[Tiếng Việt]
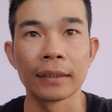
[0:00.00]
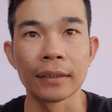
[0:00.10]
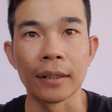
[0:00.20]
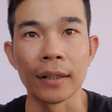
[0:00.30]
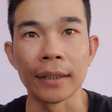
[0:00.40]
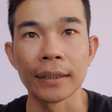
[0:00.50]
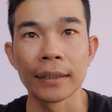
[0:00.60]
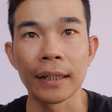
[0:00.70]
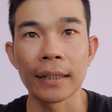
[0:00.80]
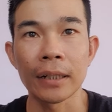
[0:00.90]
rồi
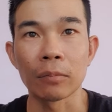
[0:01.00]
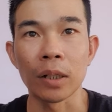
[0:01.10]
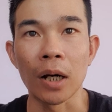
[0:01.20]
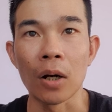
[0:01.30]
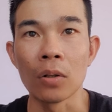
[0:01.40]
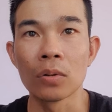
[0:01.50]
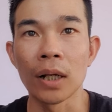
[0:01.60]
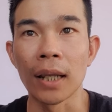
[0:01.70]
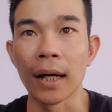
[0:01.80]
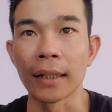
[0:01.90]
cái dòng là
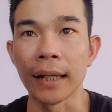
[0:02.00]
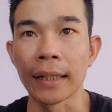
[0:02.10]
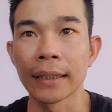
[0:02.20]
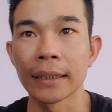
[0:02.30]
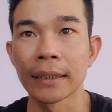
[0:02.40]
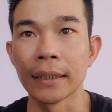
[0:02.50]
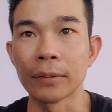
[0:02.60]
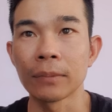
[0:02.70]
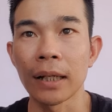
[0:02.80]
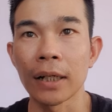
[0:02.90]
URL này thì
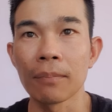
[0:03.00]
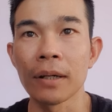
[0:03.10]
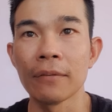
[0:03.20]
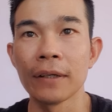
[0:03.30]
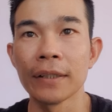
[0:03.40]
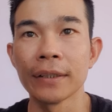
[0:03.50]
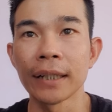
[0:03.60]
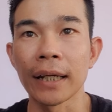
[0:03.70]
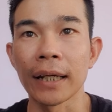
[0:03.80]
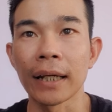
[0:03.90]
chúng ta copy phía dưới
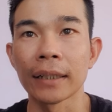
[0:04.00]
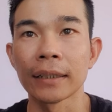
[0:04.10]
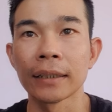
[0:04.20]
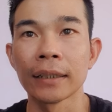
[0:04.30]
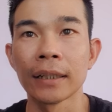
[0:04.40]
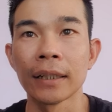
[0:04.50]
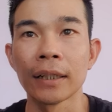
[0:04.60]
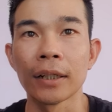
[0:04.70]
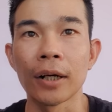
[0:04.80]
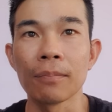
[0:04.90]
này ha
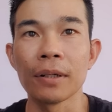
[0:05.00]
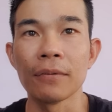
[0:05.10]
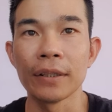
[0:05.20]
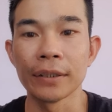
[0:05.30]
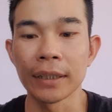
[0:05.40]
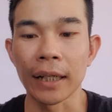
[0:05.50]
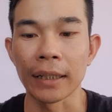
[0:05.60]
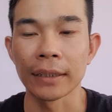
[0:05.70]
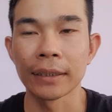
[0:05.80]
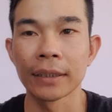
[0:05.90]
copy phía dưới
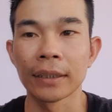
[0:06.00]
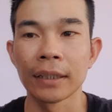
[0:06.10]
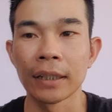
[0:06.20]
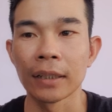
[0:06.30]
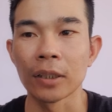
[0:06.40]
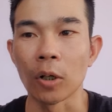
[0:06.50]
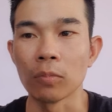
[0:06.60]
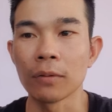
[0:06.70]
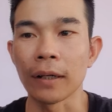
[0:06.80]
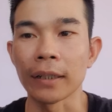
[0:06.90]
này
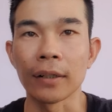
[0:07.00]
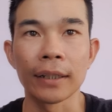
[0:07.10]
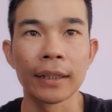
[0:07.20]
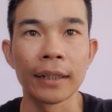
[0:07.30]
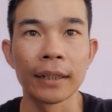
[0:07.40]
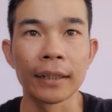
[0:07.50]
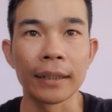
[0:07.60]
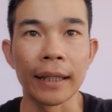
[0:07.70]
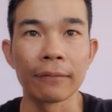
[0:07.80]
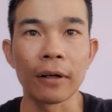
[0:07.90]
cũng như vậy thôi
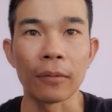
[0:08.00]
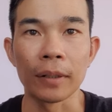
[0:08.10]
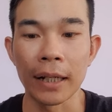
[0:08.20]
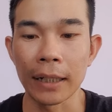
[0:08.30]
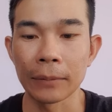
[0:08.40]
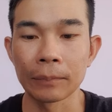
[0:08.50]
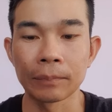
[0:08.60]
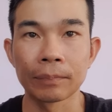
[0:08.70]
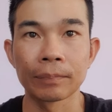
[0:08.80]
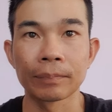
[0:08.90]
dán vào bên đây
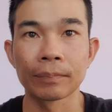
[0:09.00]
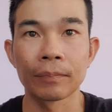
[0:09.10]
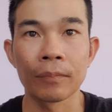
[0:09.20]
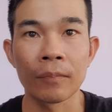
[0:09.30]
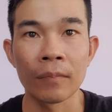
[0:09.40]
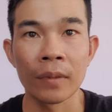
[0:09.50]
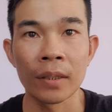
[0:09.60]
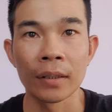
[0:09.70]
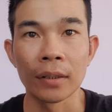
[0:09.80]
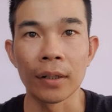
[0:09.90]

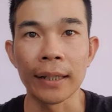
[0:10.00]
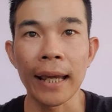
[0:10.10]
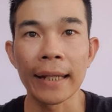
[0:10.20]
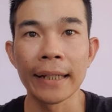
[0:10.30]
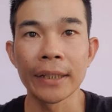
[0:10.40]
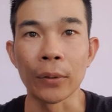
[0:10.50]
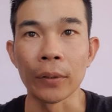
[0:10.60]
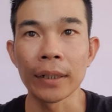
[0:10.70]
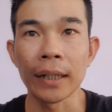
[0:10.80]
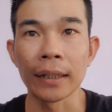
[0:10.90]
rồi cái ID
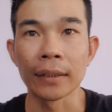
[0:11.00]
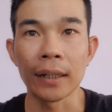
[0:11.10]
chuỗi này nó